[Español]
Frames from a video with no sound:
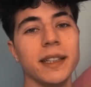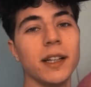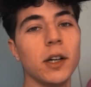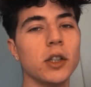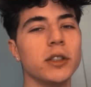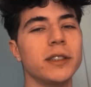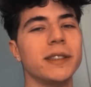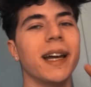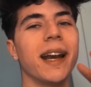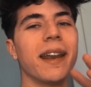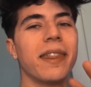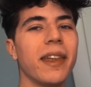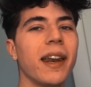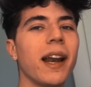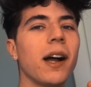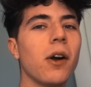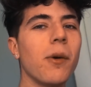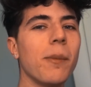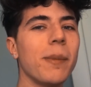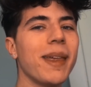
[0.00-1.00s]
Chicos,
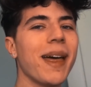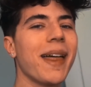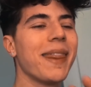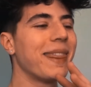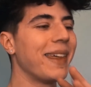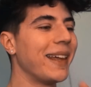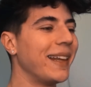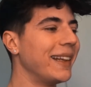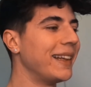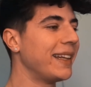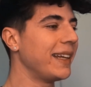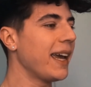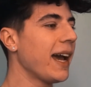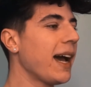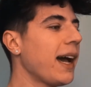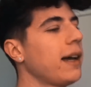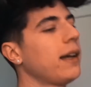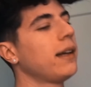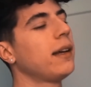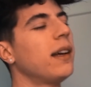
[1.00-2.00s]
tercera comida del
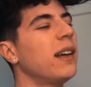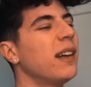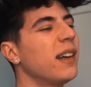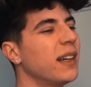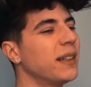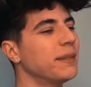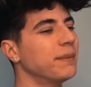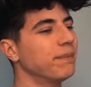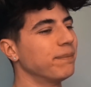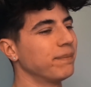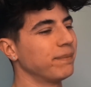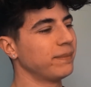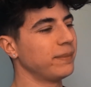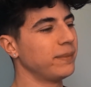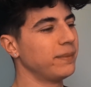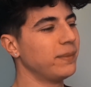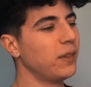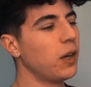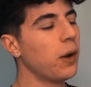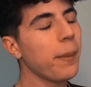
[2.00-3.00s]
día.
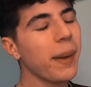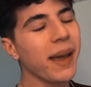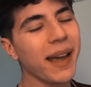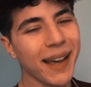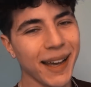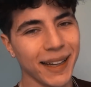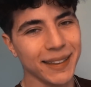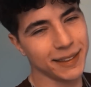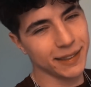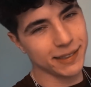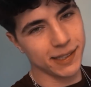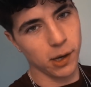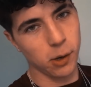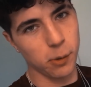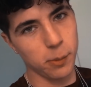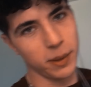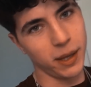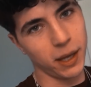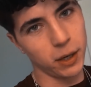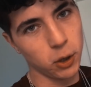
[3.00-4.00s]
Mm, no me encanta esta
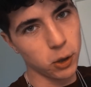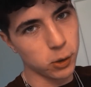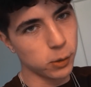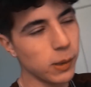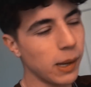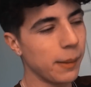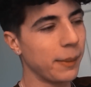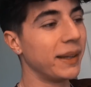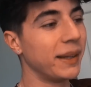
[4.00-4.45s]
comida, no os voy a